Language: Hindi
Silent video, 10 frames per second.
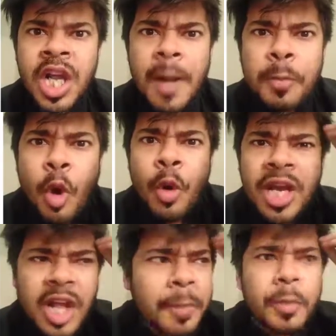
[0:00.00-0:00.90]
कब
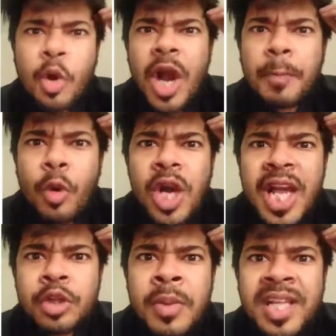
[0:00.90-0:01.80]
खोल कब कब
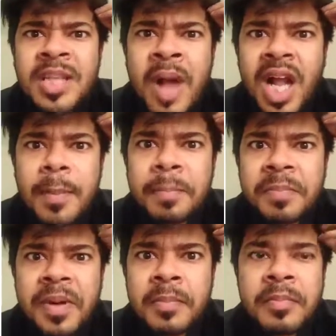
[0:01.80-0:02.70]
खुलेगा तुम्हारा दिमाग
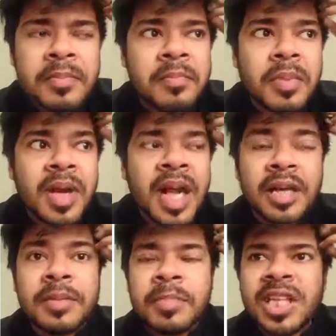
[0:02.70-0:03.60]
कब